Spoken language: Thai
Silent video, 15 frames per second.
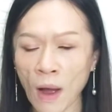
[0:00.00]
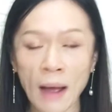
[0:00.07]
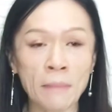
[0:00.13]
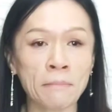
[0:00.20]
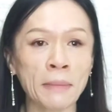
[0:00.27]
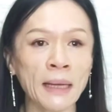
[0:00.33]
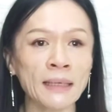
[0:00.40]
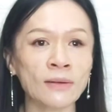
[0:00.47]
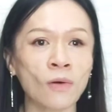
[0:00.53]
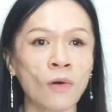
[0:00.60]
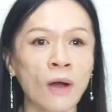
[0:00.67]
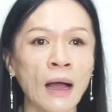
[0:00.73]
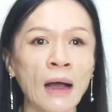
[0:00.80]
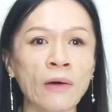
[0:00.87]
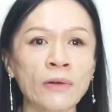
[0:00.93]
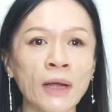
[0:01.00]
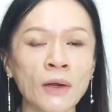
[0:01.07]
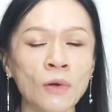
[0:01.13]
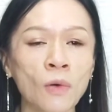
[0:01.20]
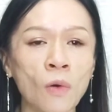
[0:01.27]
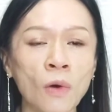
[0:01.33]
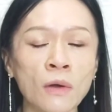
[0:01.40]
ความมันของเขานะ
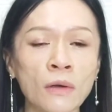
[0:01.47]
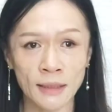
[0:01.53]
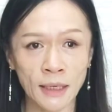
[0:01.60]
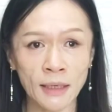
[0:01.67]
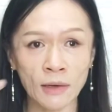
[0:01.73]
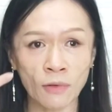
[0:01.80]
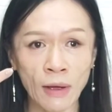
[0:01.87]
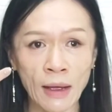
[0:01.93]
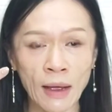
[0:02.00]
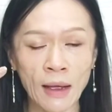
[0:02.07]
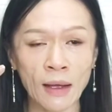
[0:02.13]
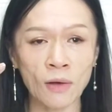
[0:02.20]
ทุกคนถือว่า